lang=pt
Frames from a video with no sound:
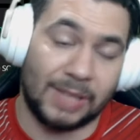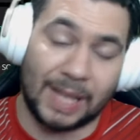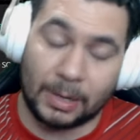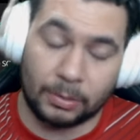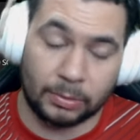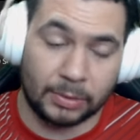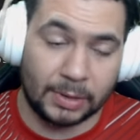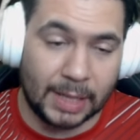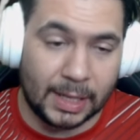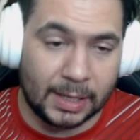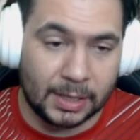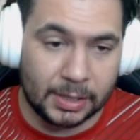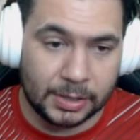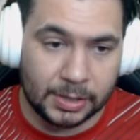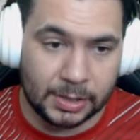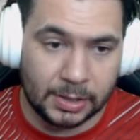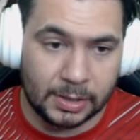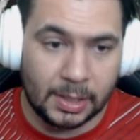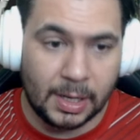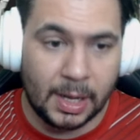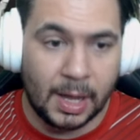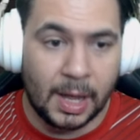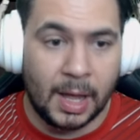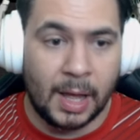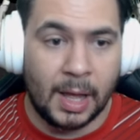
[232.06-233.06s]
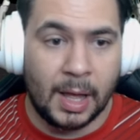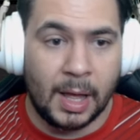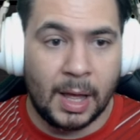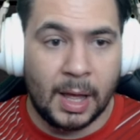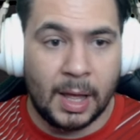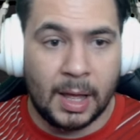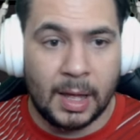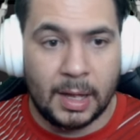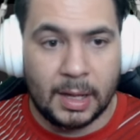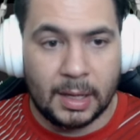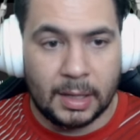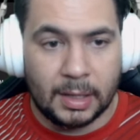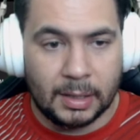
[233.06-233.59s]
zero taxa,
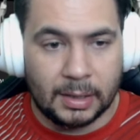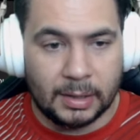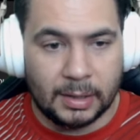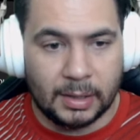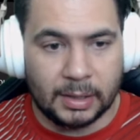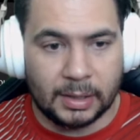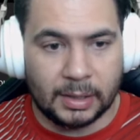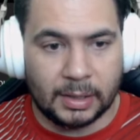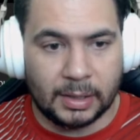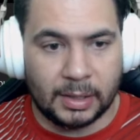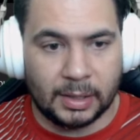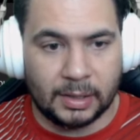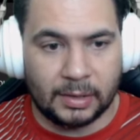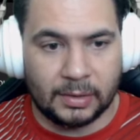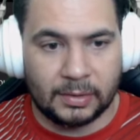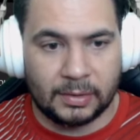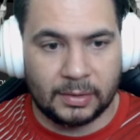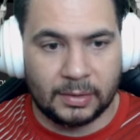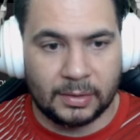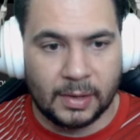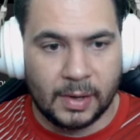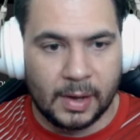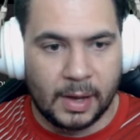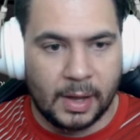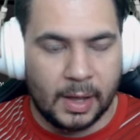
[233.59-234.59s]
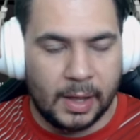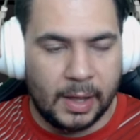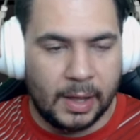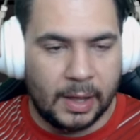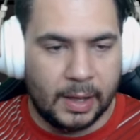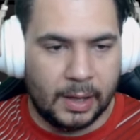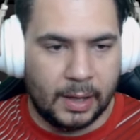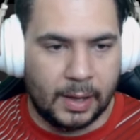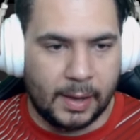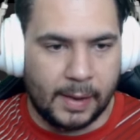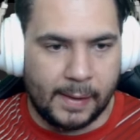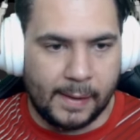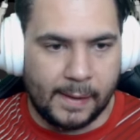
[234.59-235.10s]
liquidez
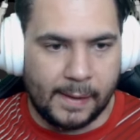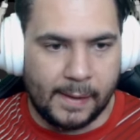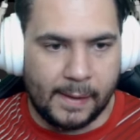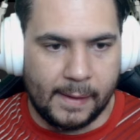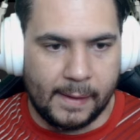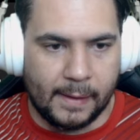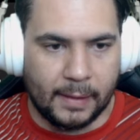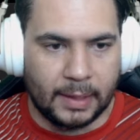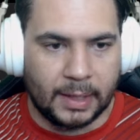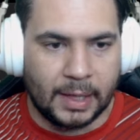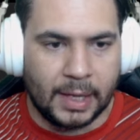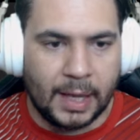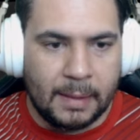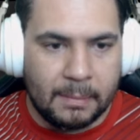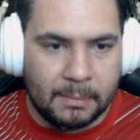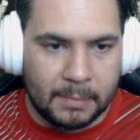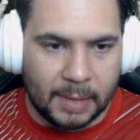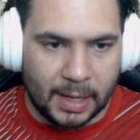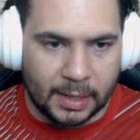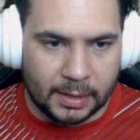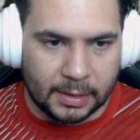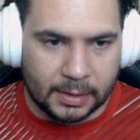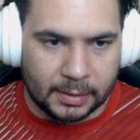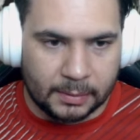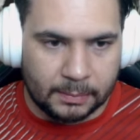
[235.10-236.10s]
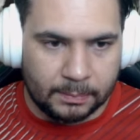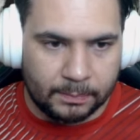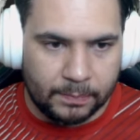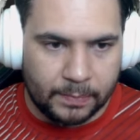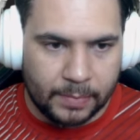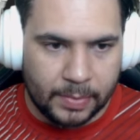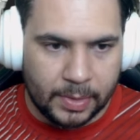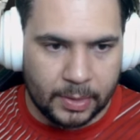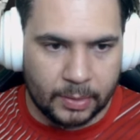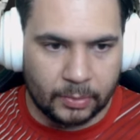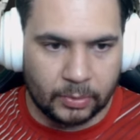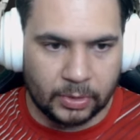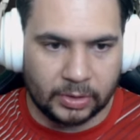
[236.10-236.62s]
é, queimada
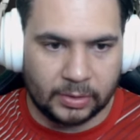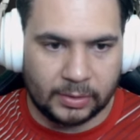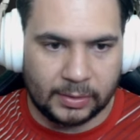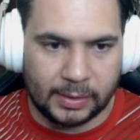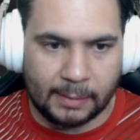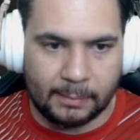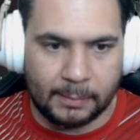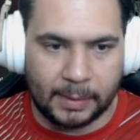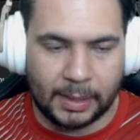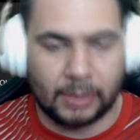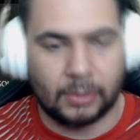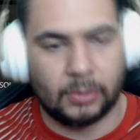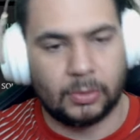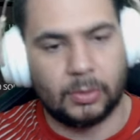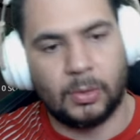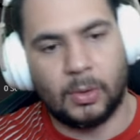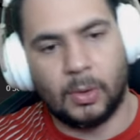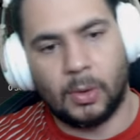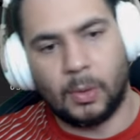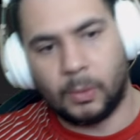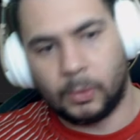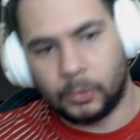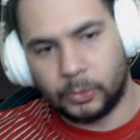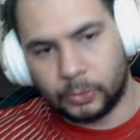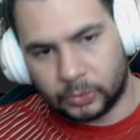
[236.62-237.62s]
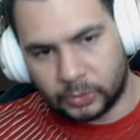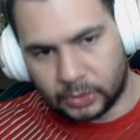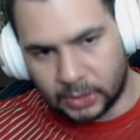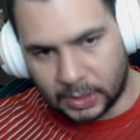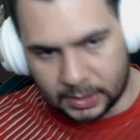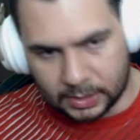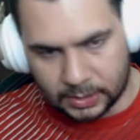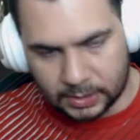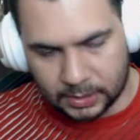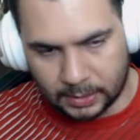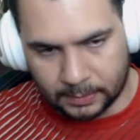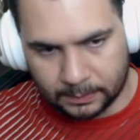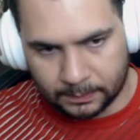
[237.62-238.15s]
no lançamento, ou
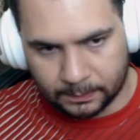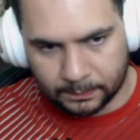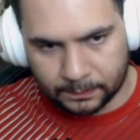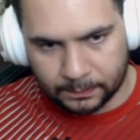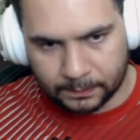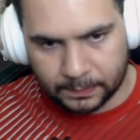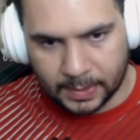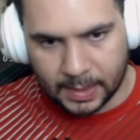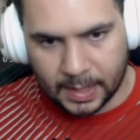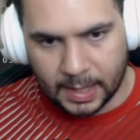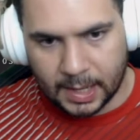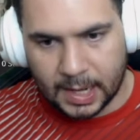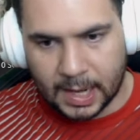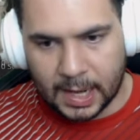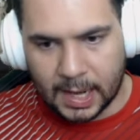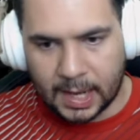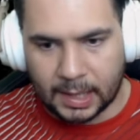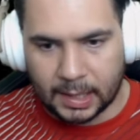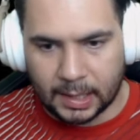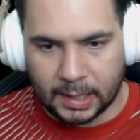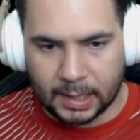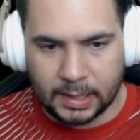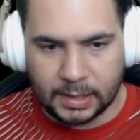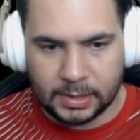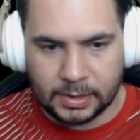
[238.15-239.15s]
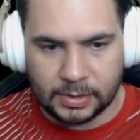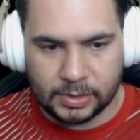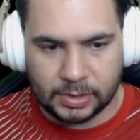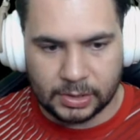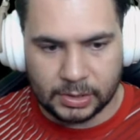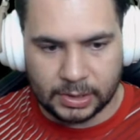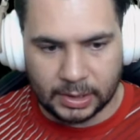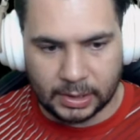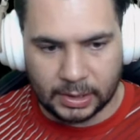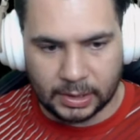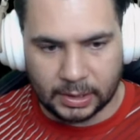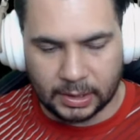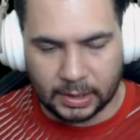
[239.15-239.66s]
seja, além
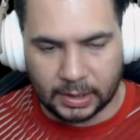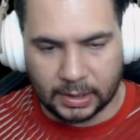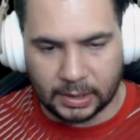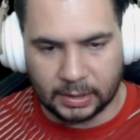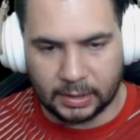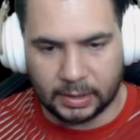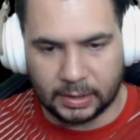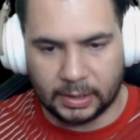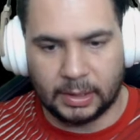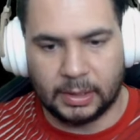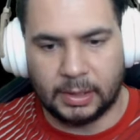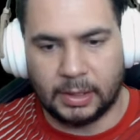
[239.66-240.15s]
de ter aqui na